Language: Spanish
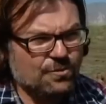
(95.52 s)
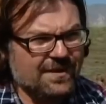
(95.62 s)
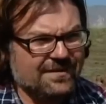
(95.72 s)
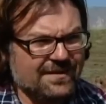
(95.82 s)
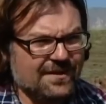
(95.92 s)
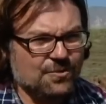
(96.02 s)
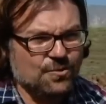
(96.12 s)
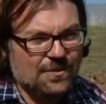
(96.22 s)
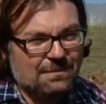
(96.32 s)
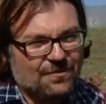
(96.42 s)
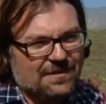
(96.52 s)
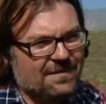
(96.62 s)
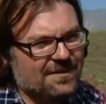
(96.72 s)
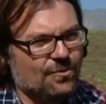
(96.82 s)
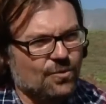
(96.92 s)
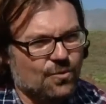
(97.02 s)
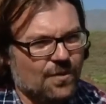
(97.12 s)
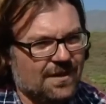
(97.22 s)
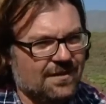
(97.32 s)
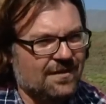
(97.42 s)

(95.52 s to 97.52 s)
rupestres, estructuras posiblemente culturales.